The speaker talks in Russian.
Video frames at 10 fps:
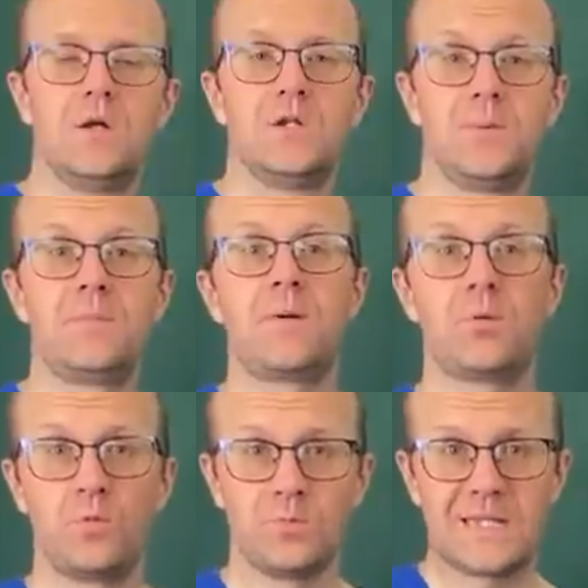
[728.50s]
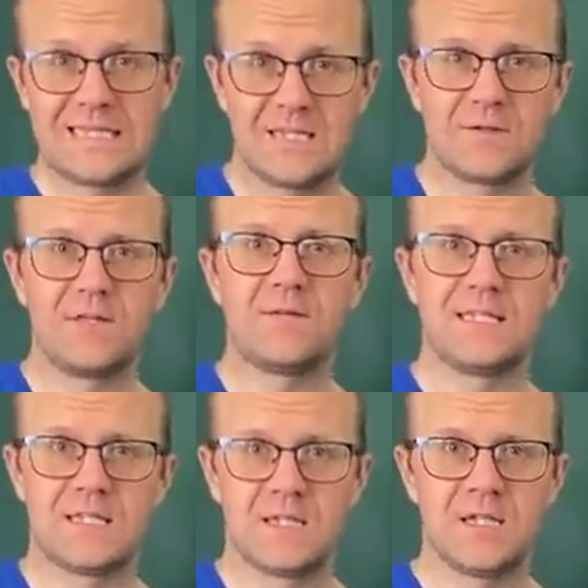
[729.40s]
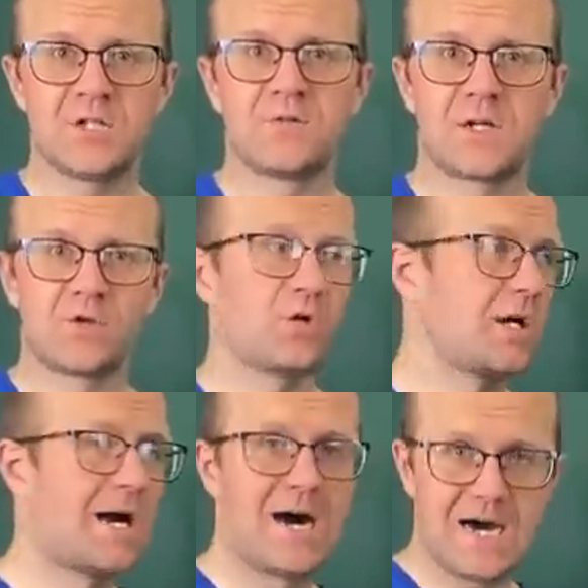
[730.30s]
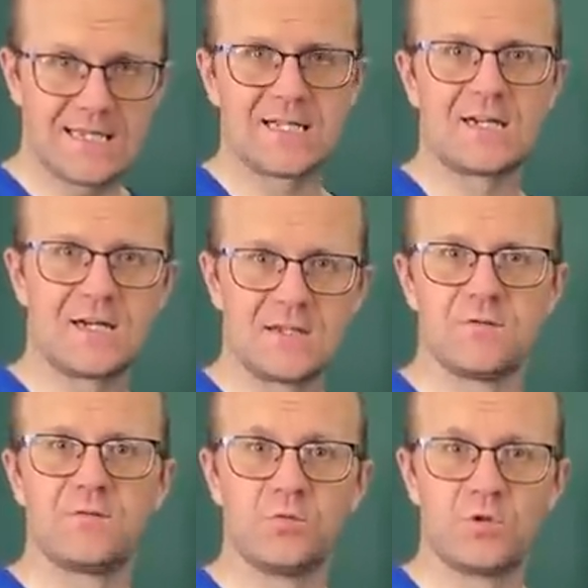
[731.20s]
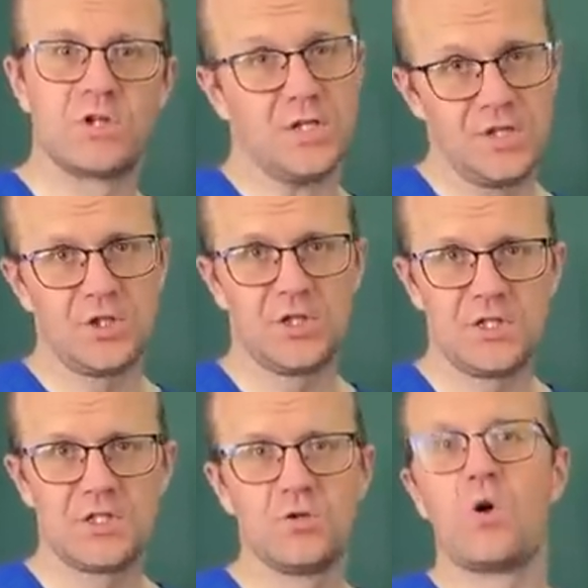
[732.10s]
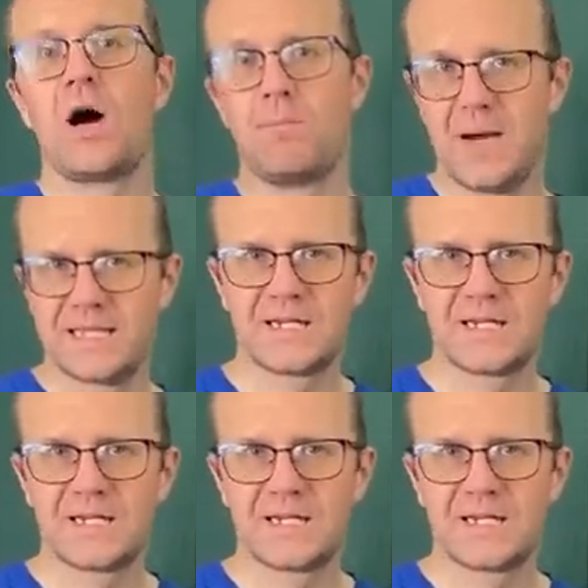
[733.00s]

Теперь попробуем найти равновесие Нэша, в которых А тараканов мудрых ищет истину, а Б